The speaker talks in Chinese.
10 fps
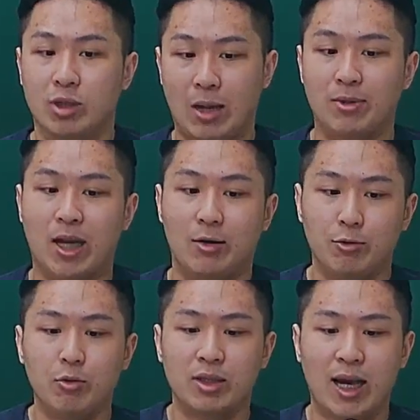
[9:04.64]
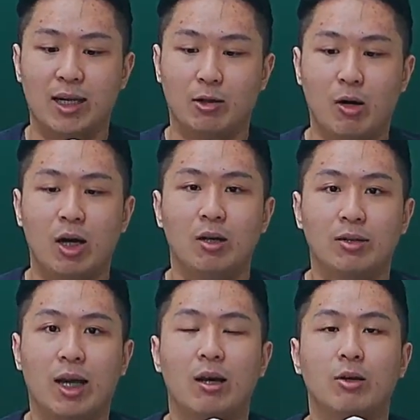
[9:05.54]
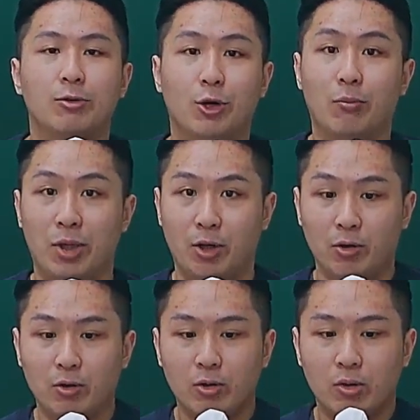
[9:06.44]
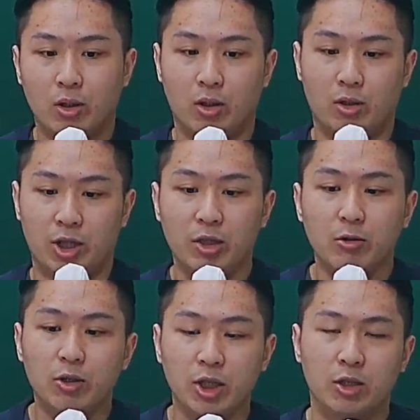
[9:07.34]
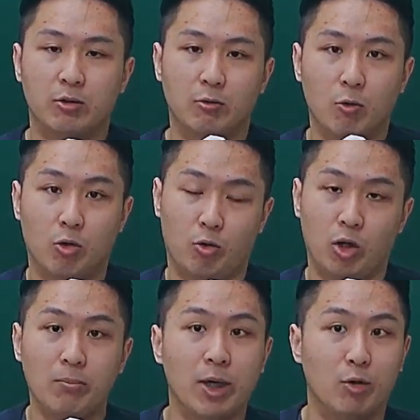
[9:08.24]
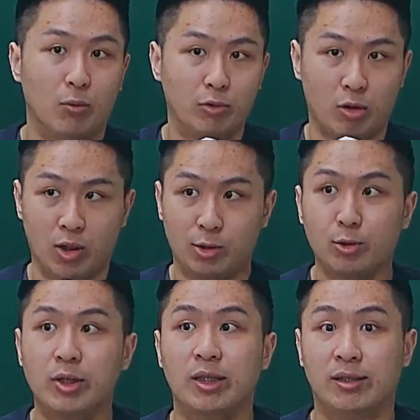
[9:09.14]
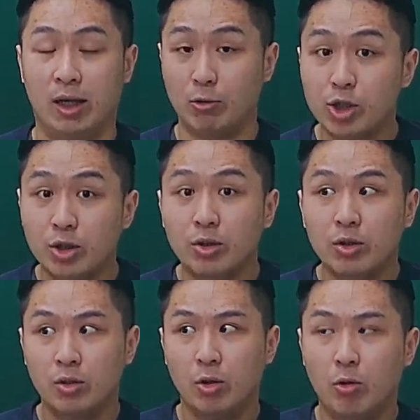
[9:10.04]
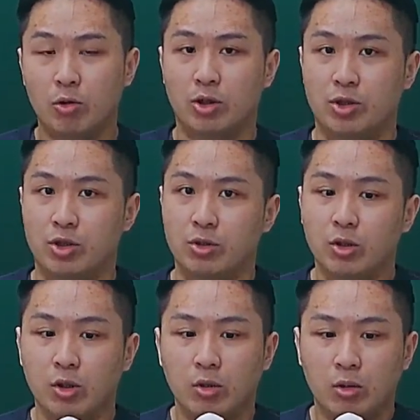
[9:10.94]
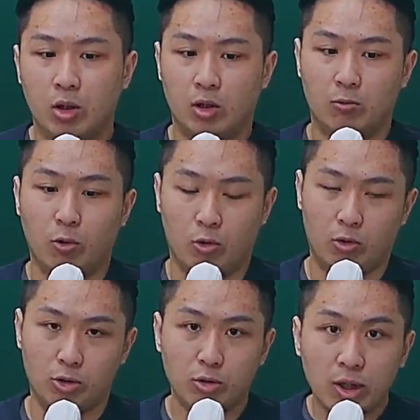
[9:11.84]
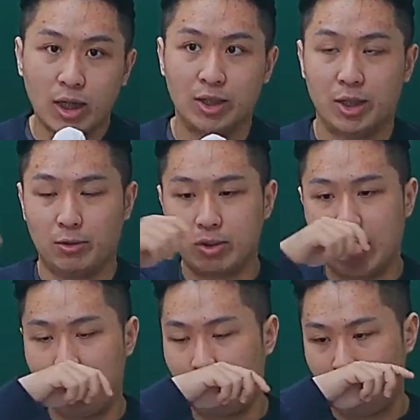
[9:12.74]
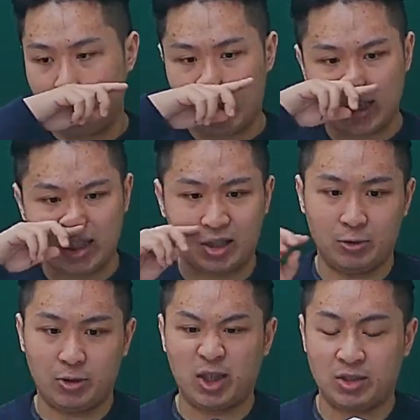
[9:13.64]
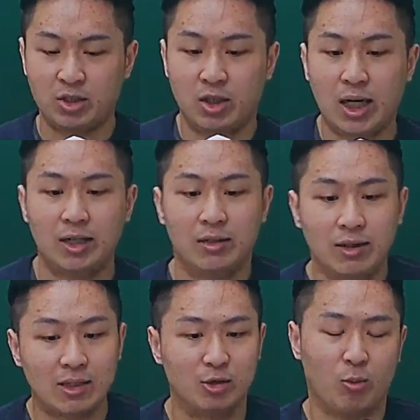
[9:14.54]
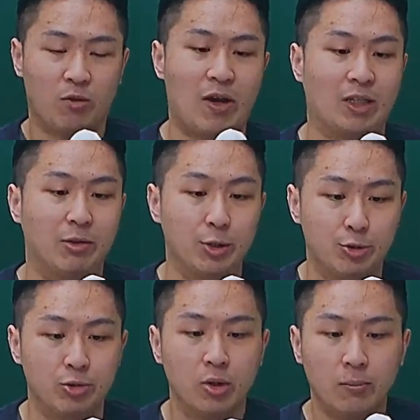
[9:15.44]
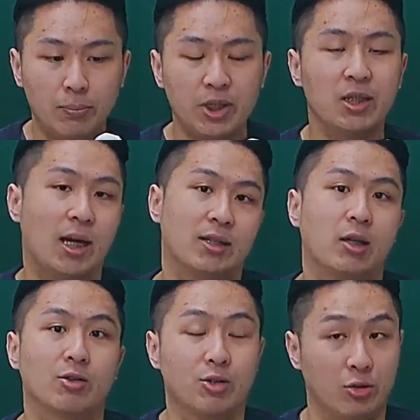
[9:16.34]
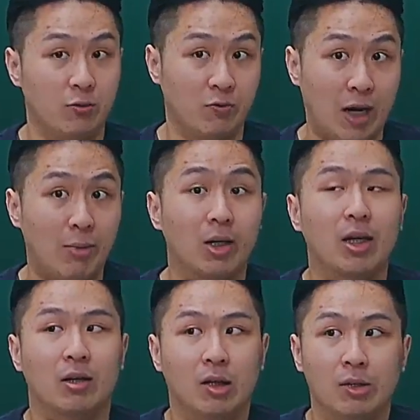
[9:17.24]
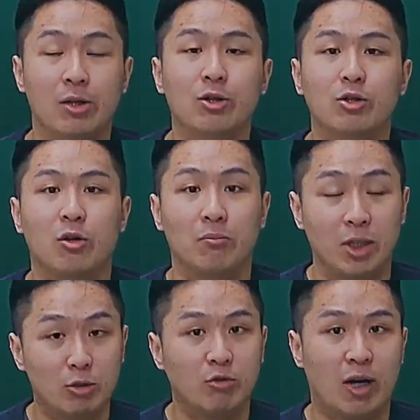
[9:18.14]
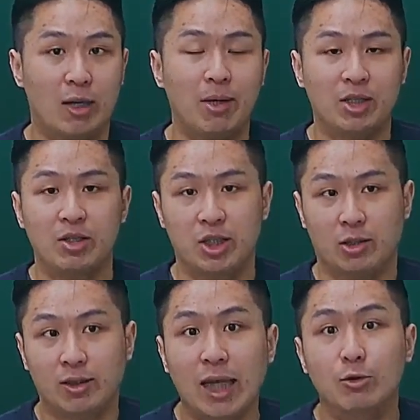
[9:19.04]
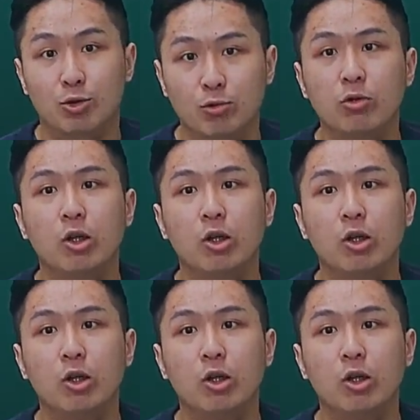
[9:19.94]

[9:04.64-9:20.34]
采不采？如果采的话，那有没有因应我国跟美国的不同而做一些调整，或者是我国虽然也有采用了诈欺市场理论的这个概念，但是我们的法条依据毕竟还是要有实定法嘛，那可能就是从民诉法277条但书